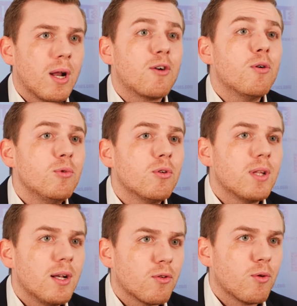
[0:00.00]
la
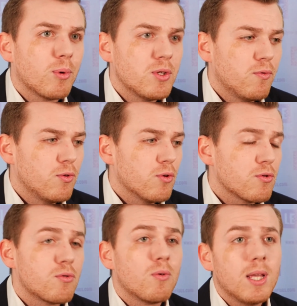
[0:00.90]
communauté de l'entreprise du
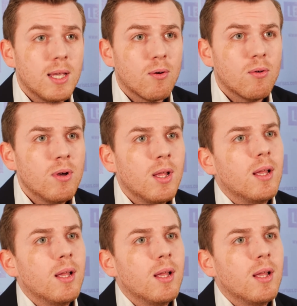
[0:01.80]
futur sont les héros